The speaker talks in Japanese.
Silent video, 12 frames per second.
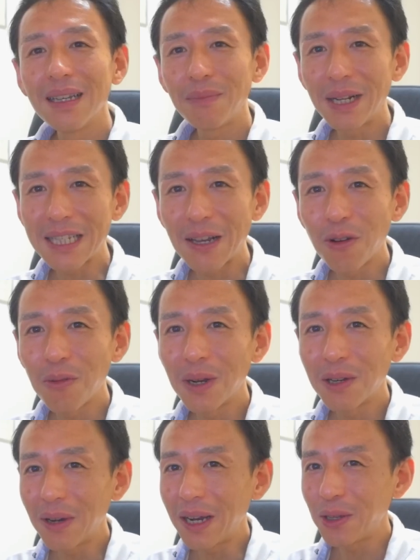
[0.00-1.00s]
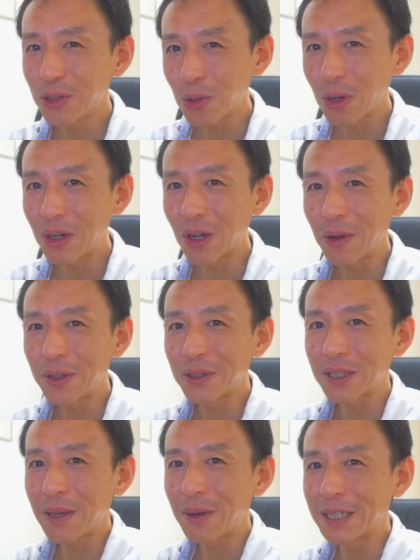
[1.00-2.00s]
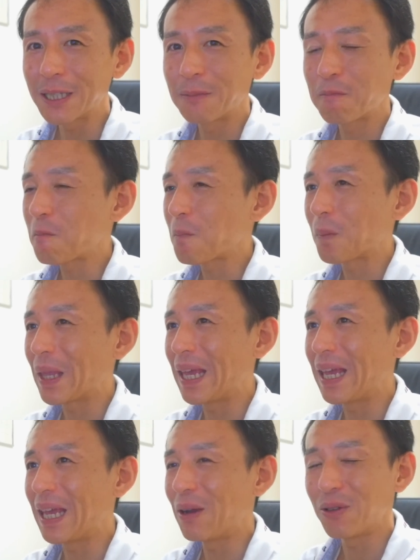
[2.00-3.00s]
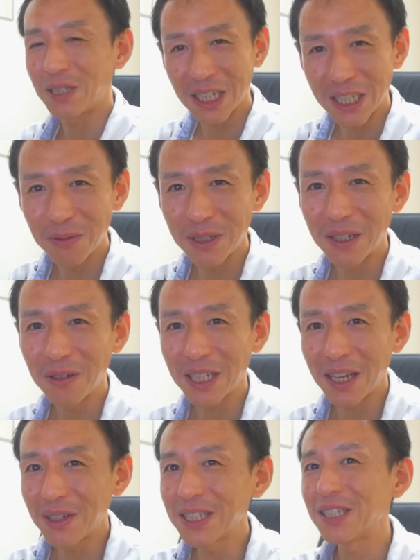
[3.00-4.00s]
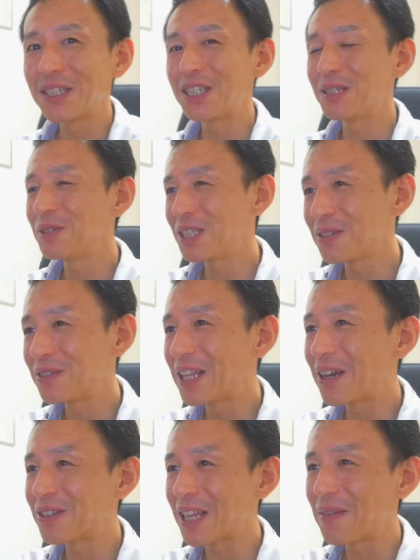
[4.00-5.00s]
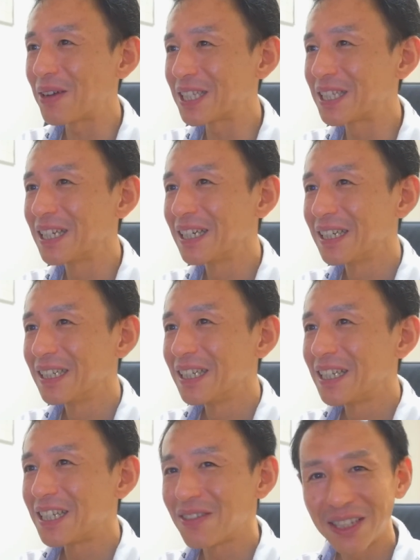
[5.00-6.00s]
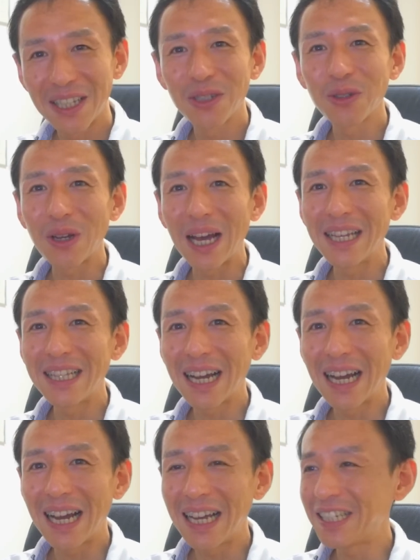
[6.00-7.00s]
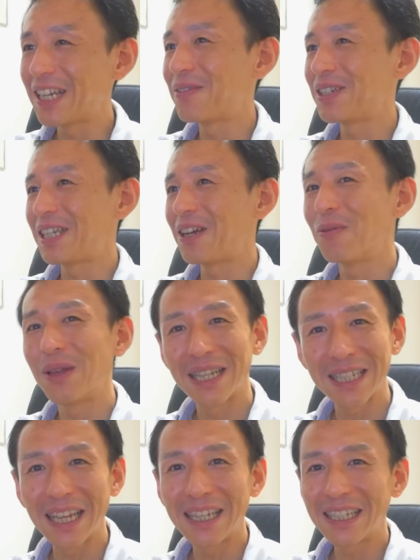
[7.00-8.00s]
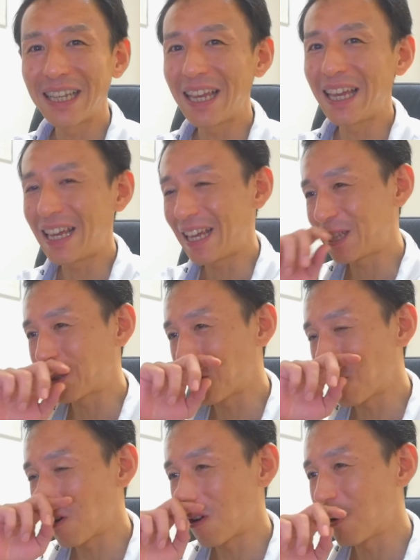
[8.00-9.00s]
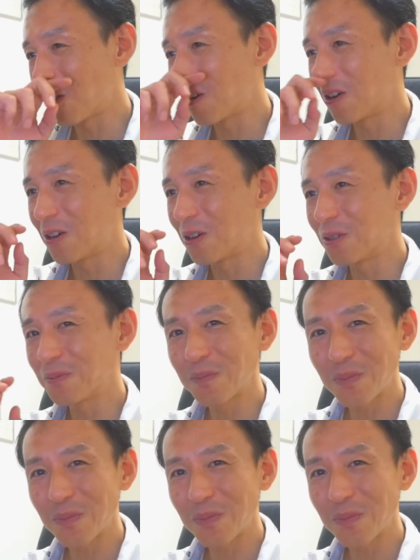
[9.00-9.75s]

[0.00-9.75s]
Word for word: 皆さんこんばんは、以上、ょうほのおかみでございます。えー、お久しぶりでございます。つむつむでございます。すいません、ちょっと間が空いちゃいまして、ごめんなさい。えーと、